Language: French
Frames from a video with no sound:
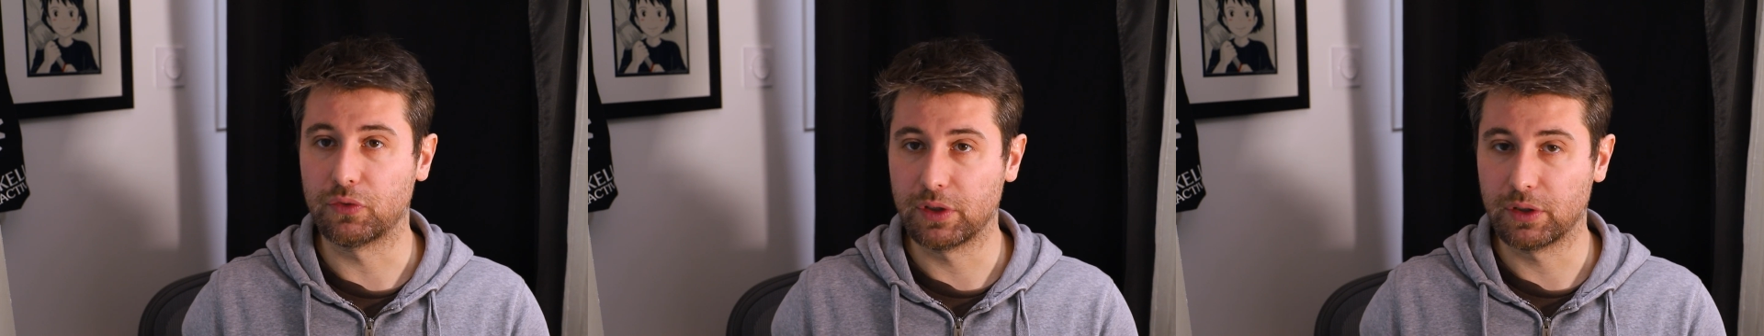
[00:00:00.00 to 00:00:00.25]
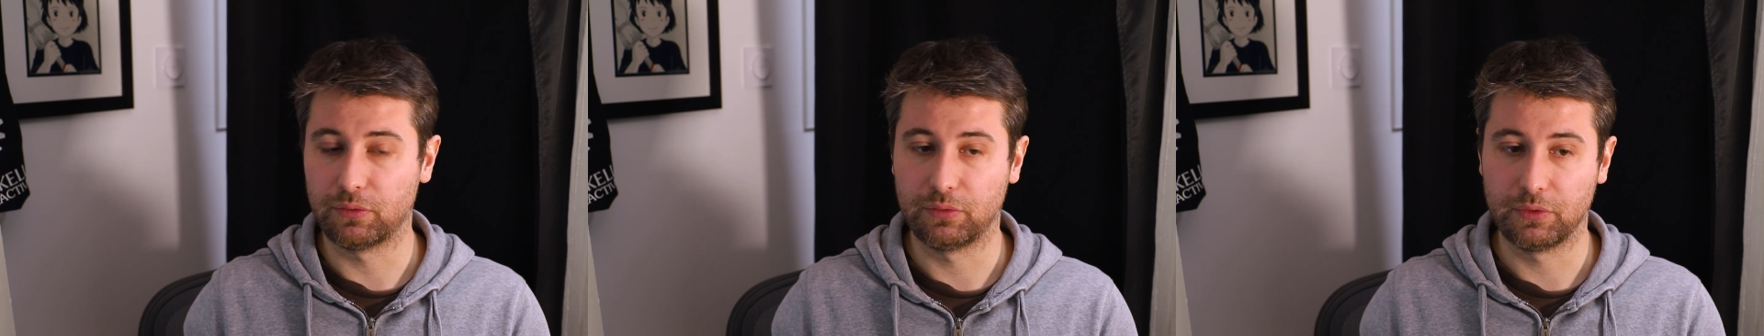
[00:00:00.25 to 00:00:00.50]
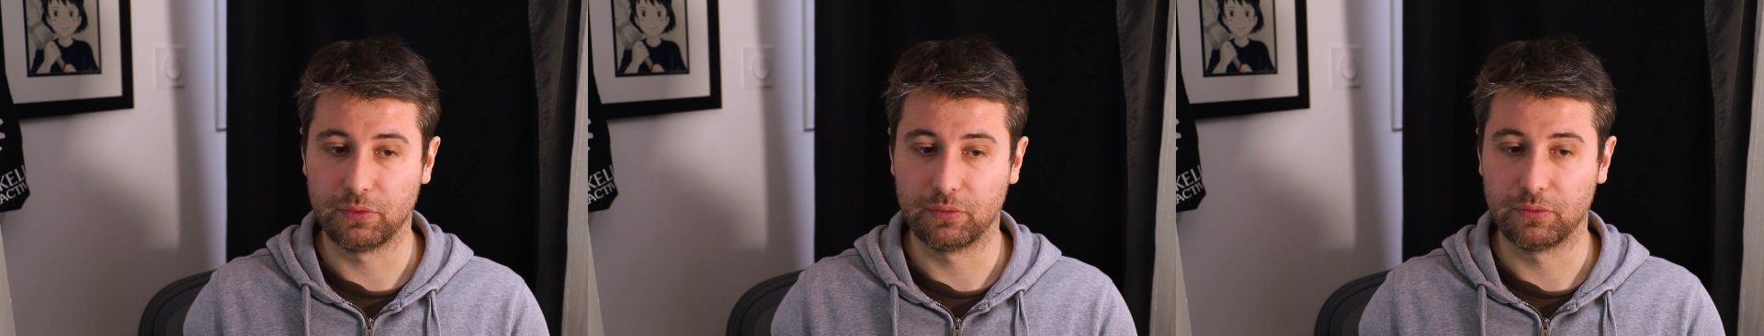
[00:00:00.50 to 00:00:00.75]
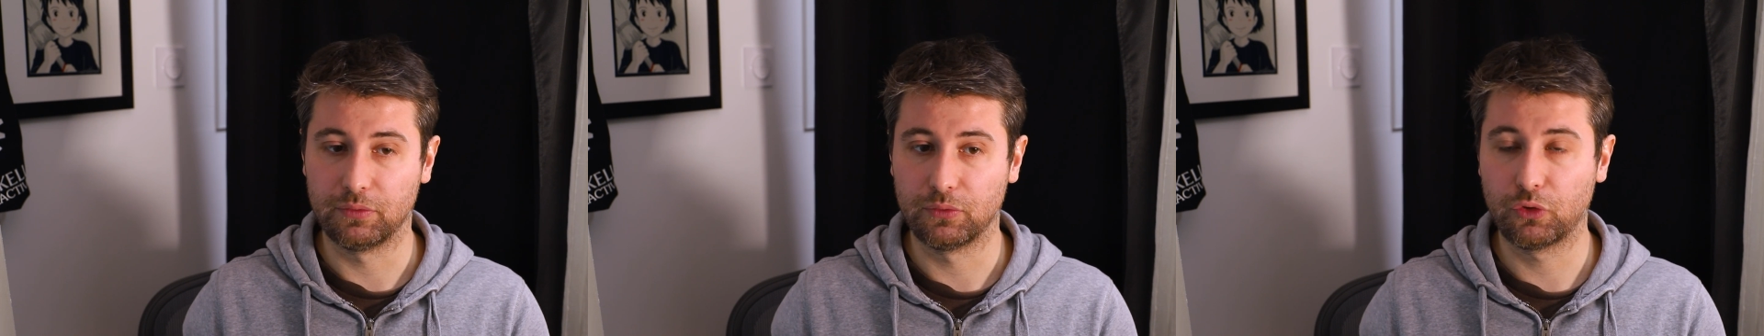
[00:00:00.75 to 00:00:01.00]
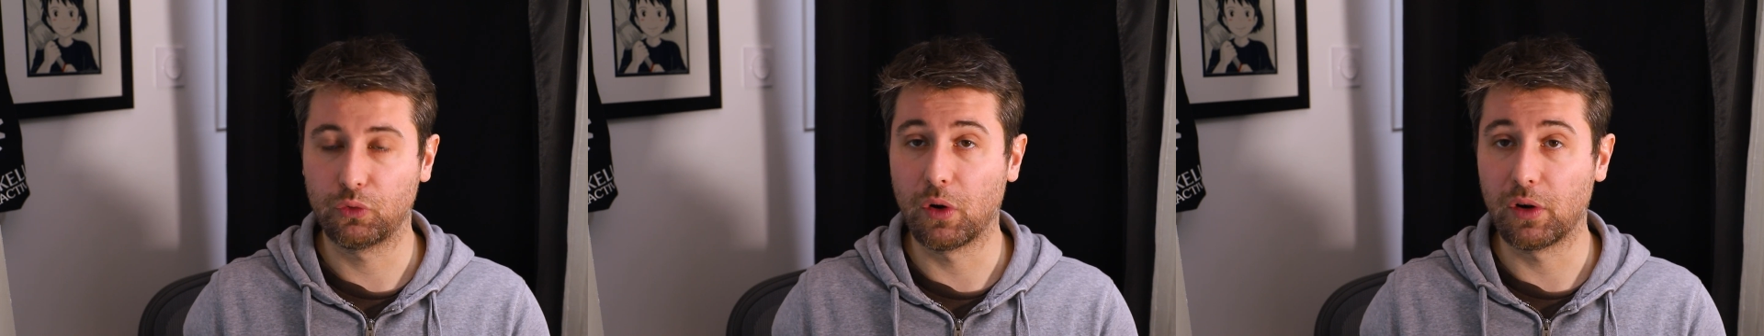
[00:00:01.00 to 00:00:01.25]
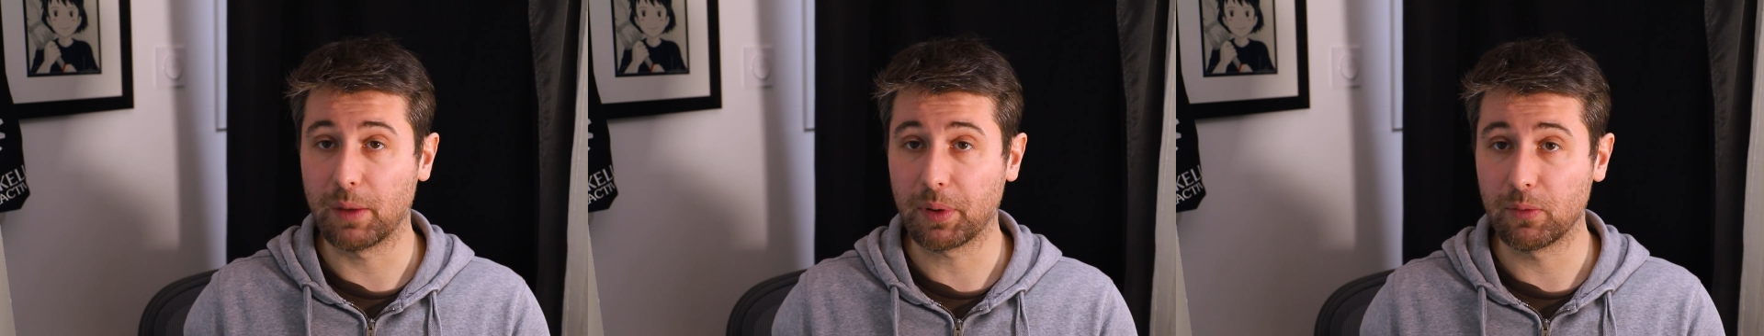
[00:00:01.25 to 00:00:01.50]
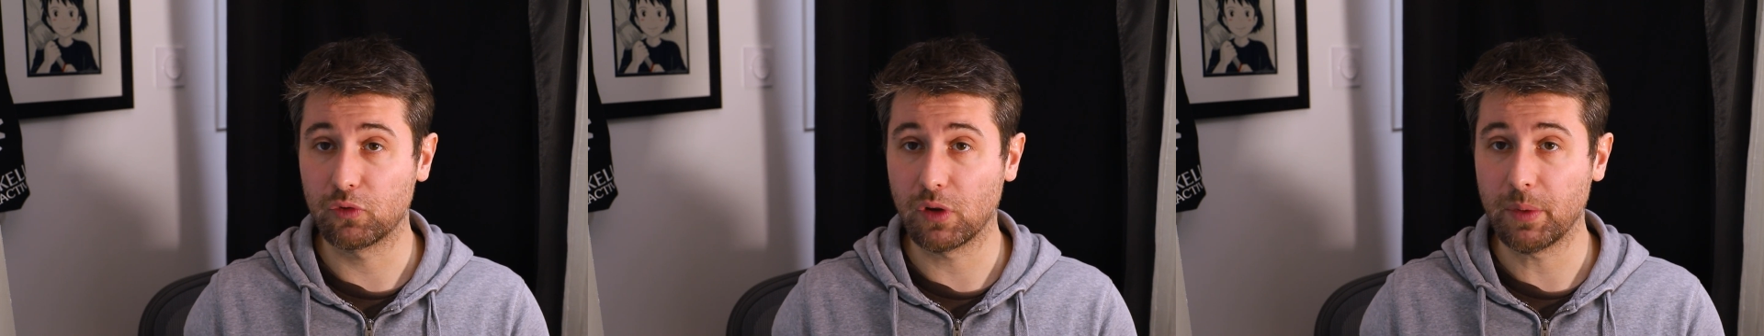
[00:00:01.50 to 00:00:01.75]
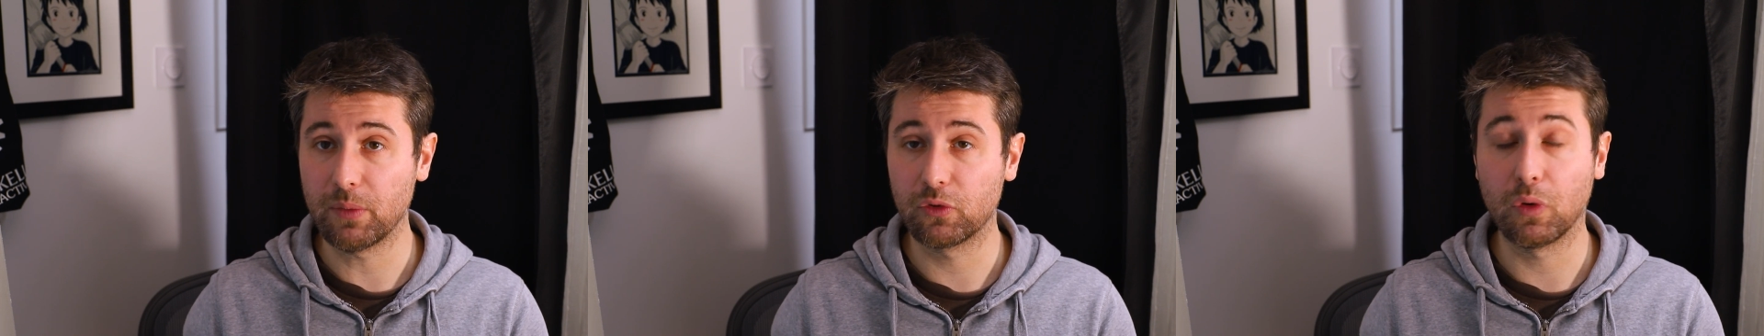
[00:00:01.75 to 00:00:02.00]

Je veux dire, soit on l'imprime soi-même,